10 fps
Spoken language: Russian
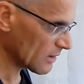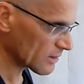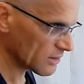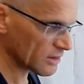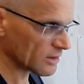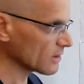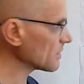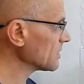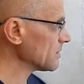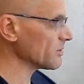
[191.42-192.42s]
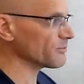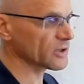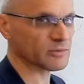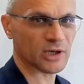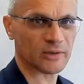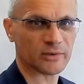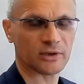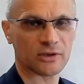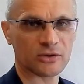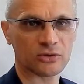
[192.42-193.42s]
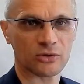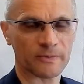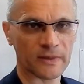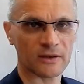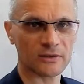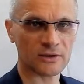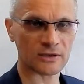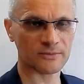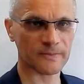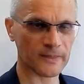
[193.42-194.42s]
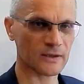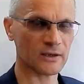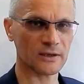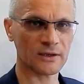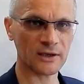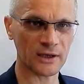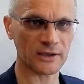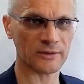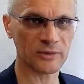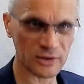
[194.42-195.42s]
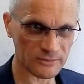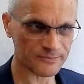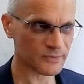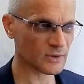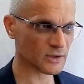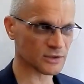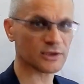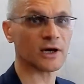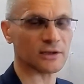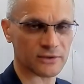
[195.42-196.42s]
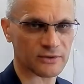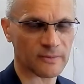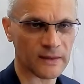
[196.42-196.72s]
И когда мы понимаем, что наш реальный мир, наша реальность –